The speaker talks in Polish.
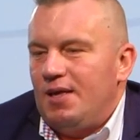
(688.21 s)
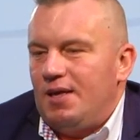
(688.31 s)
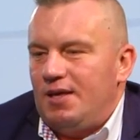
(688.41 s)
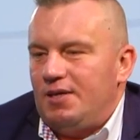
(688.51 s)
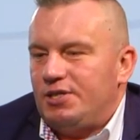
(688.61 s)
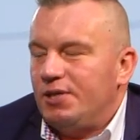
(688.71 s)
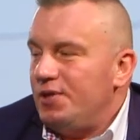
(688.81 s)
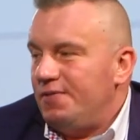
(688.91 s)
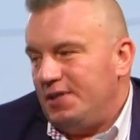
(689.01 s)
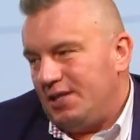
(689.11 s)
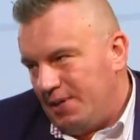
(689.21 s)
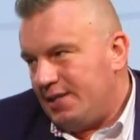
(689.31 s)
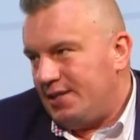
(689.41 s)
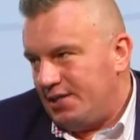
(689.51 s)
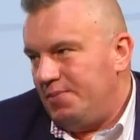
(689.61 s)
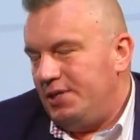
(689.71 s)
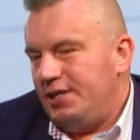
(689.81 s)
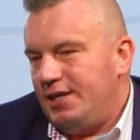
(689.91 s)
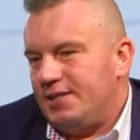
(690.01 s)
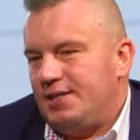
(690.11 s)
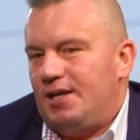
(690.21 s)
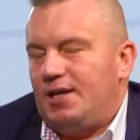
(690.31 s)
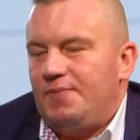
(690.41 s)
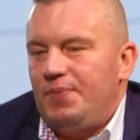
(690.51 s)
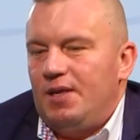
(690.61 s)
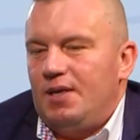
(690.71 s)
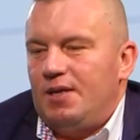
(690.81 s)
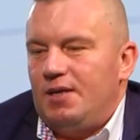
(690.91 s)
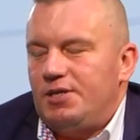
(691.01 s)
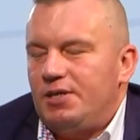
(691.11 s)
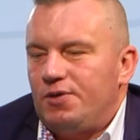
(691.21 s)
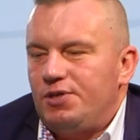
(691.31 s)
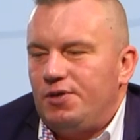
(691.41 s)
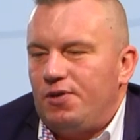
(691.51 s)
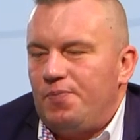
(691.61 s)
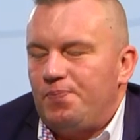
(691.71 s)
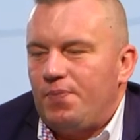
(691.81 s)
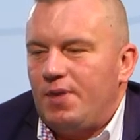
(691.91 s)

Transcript: e, szczególnie w innych miastach, gdzie mnie nikt nie zna, a jeśli chodzi o